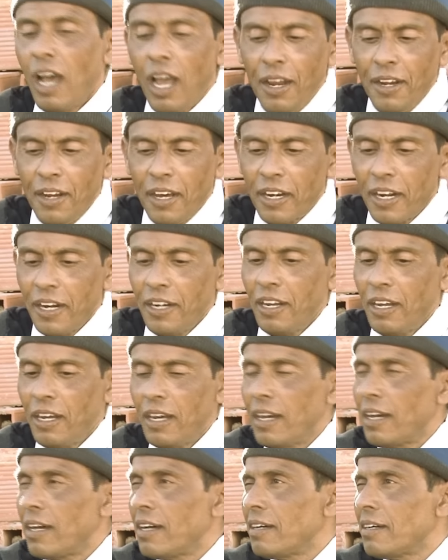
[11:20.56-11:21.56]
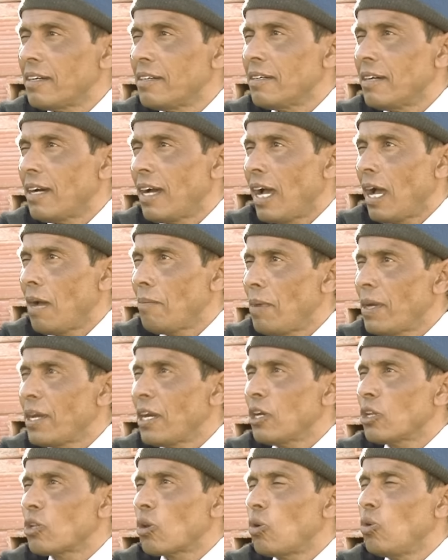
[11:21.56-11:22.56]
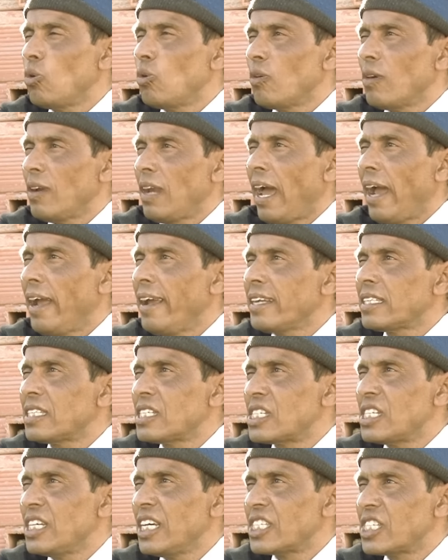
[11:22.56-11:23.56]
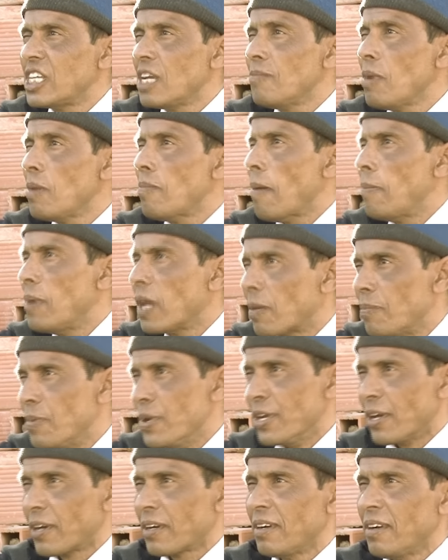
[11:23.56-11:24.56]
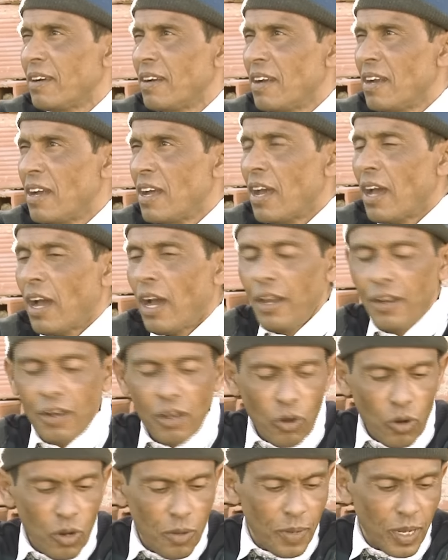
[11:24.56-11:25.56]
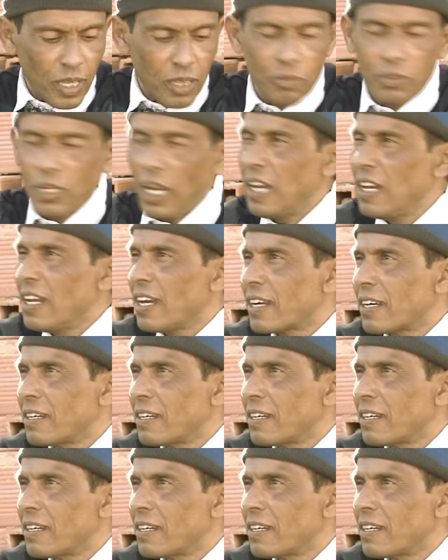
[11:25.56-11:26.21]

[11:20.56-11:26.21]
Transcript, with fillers: احنا رانا حبينا ندخلوا الحياه السياسيه من الباب الكبير انا اخويا ما نكذبش عليك